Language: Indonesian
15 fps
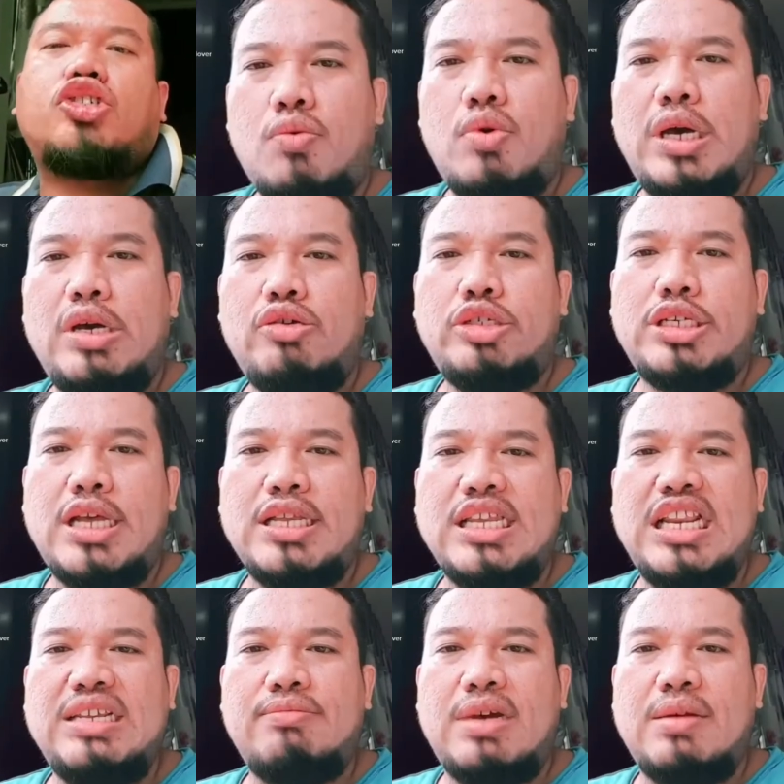Wah
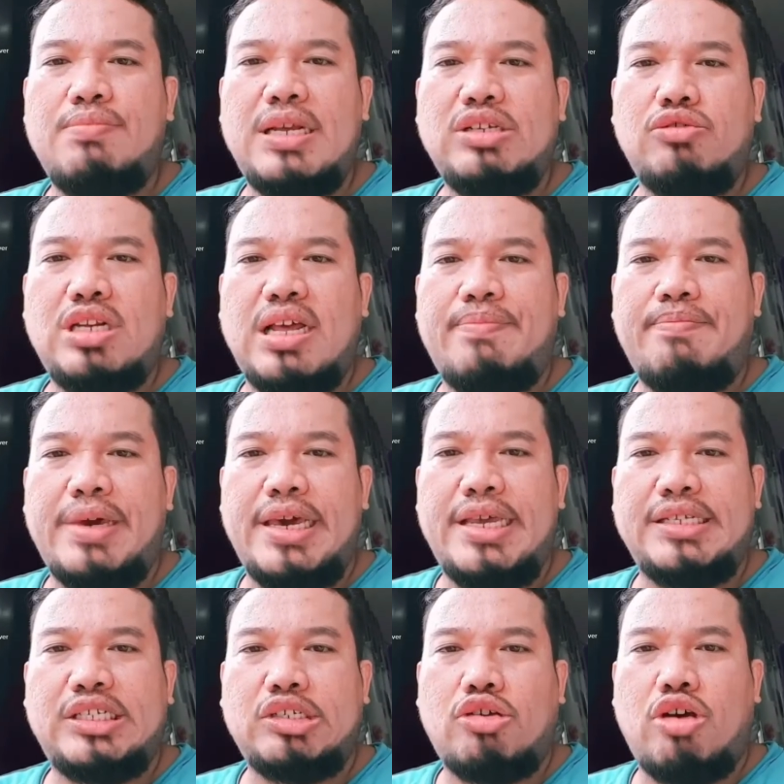usianya 15 udah
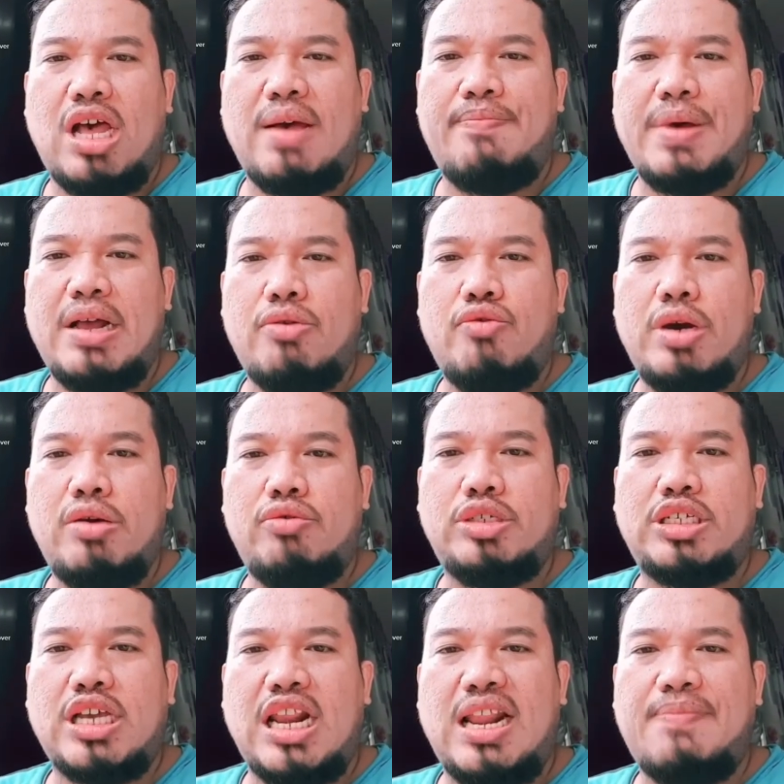mens, kok abang gua
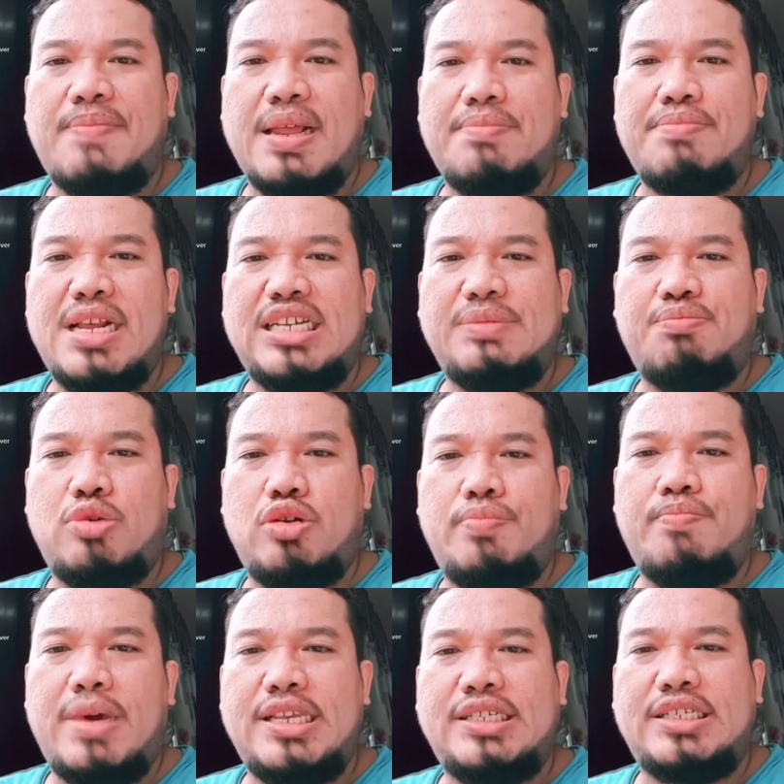usia 18 belum
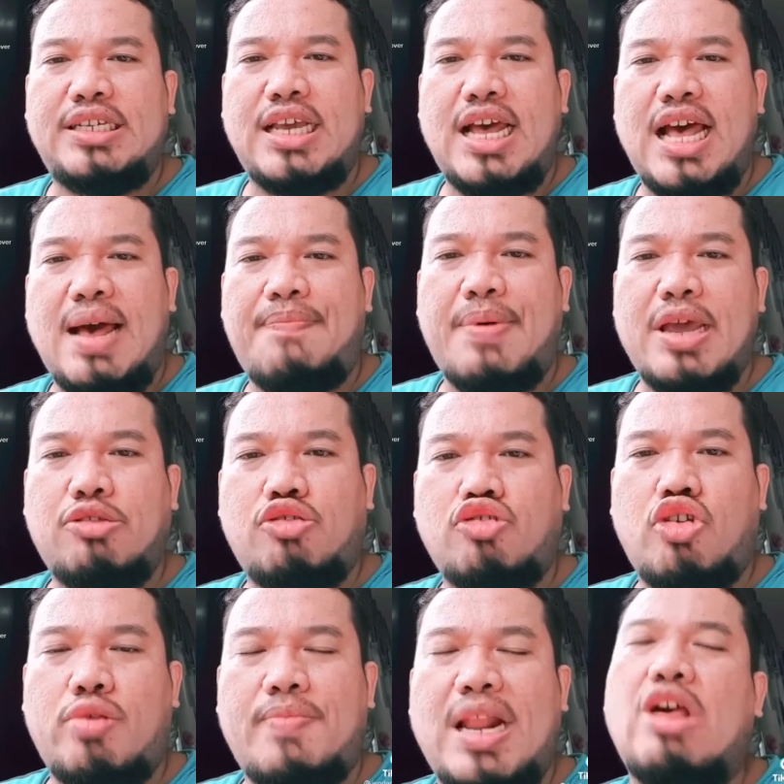mens ya? Apa itu
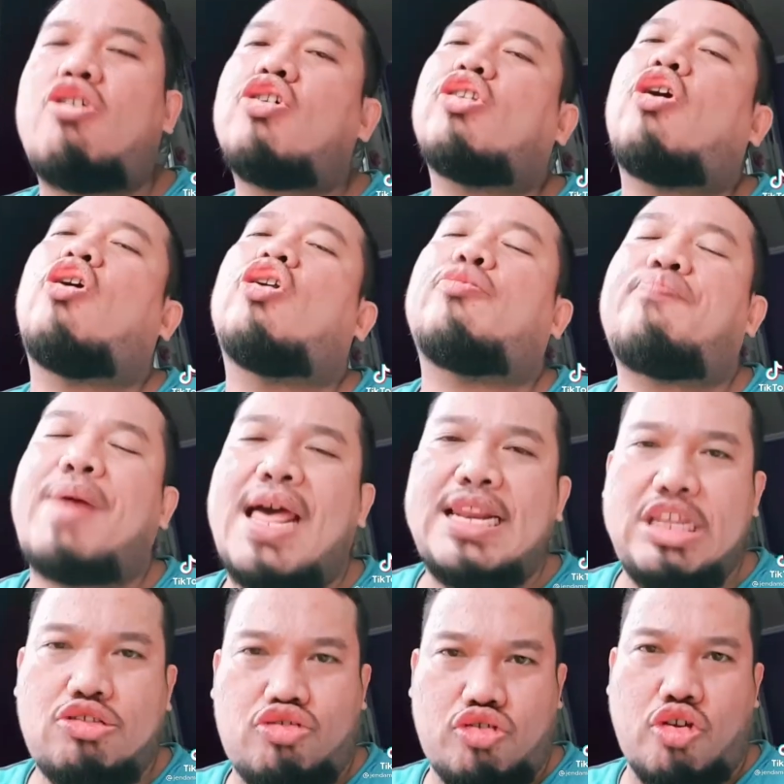normal? Oh normal,
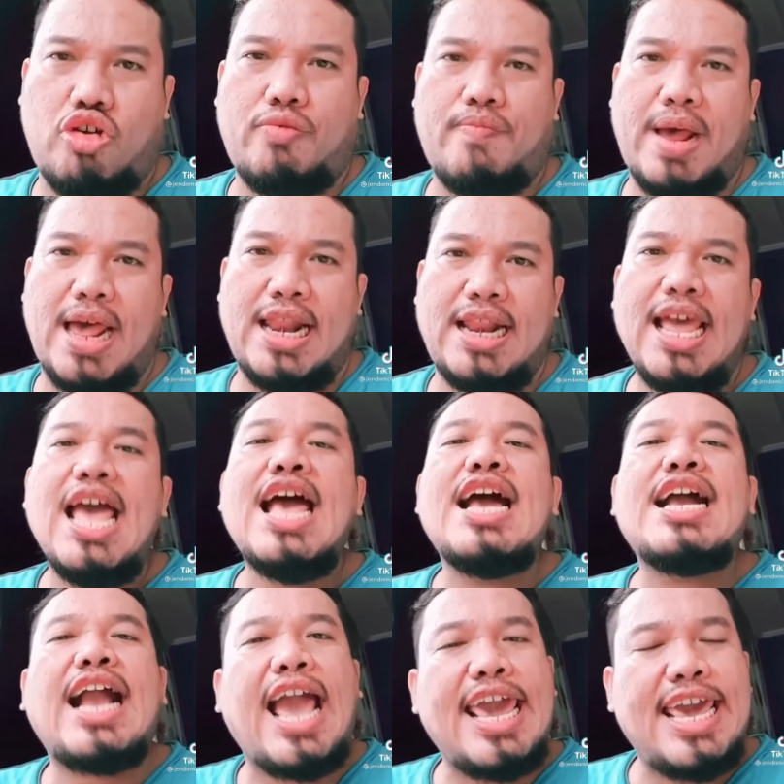itu normal
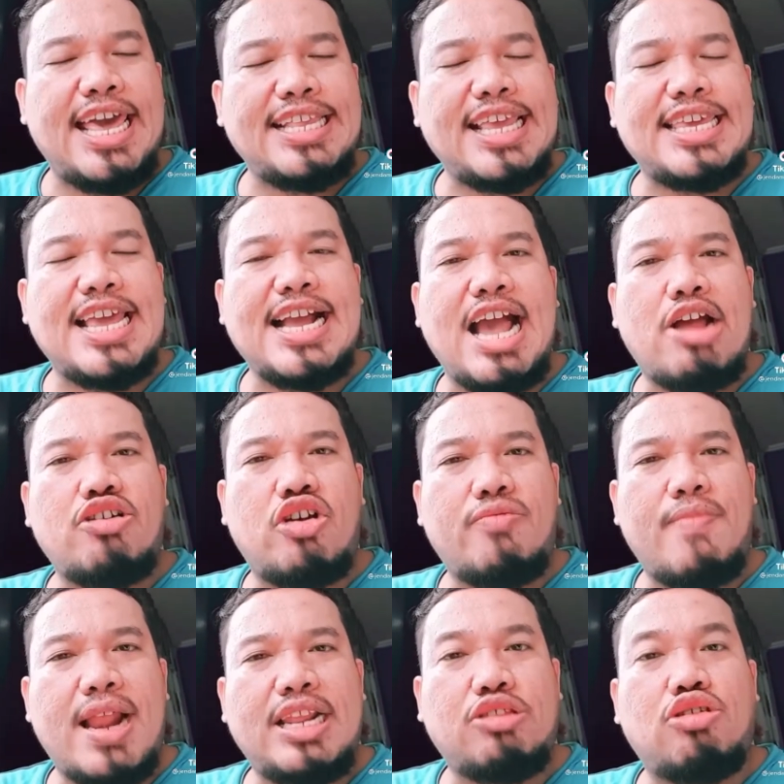kayaknya yang nggak
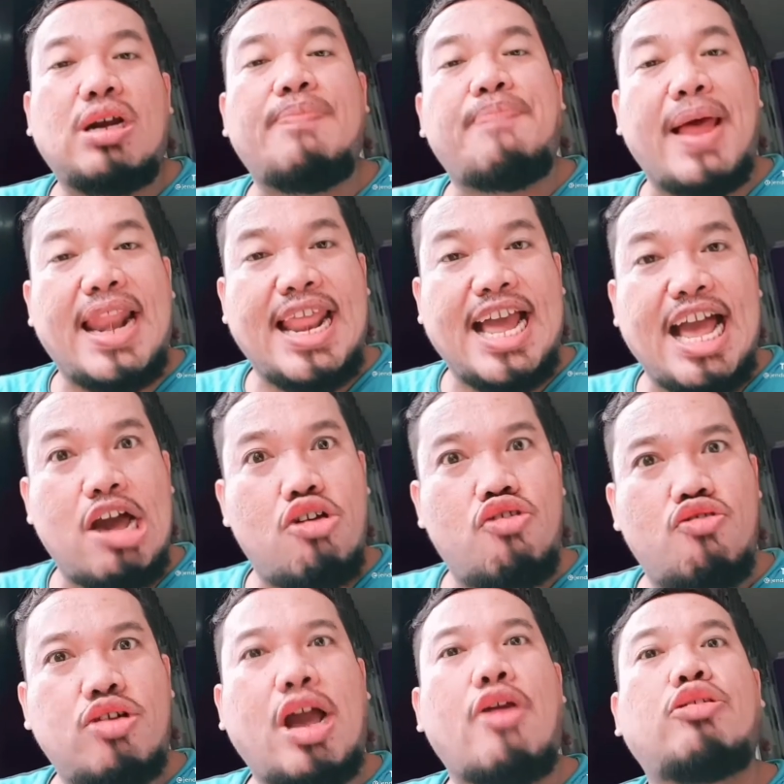normal itu kepala
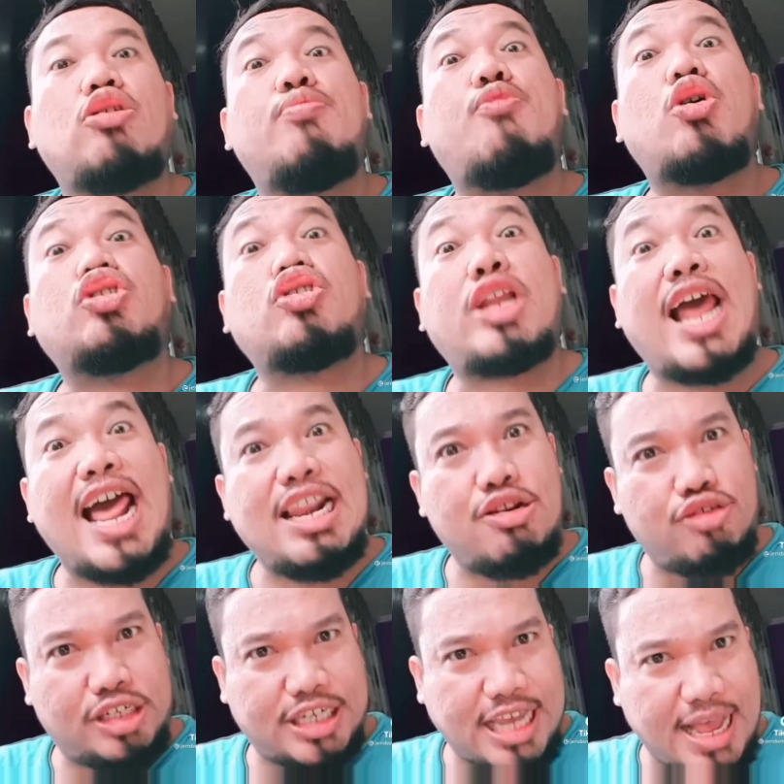kau kau itu bocor
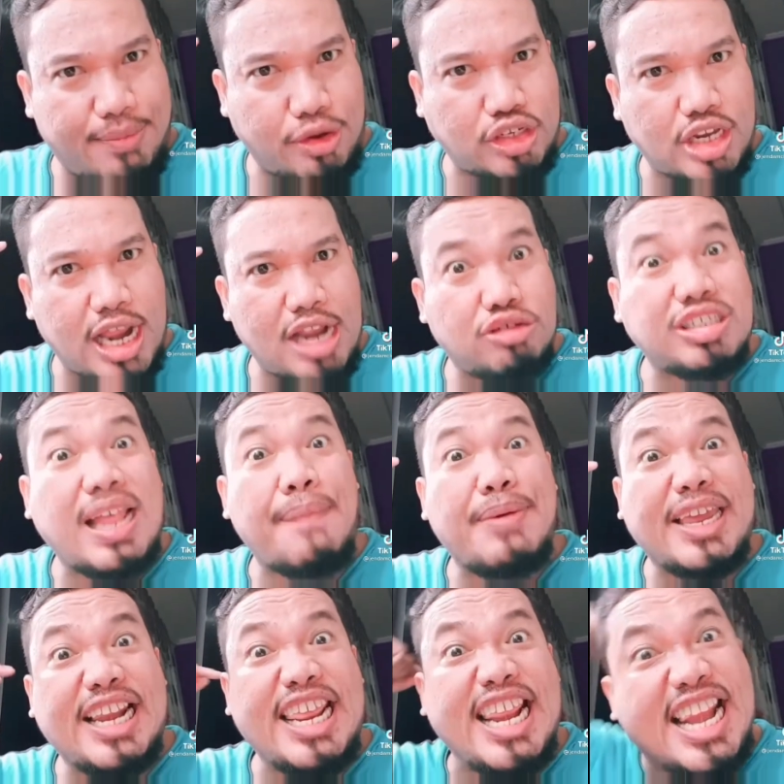alus ya bocor alus tapi
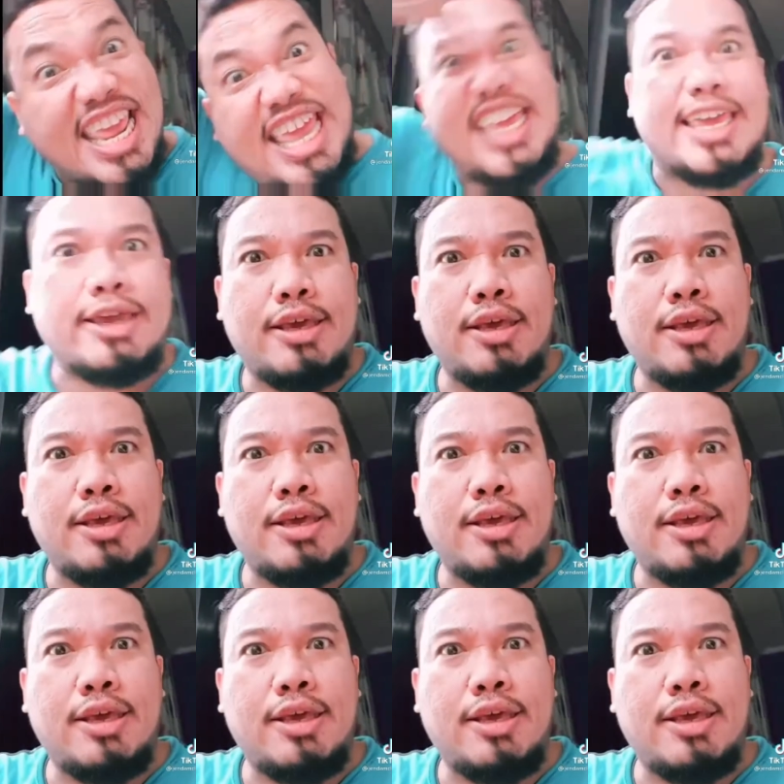keliling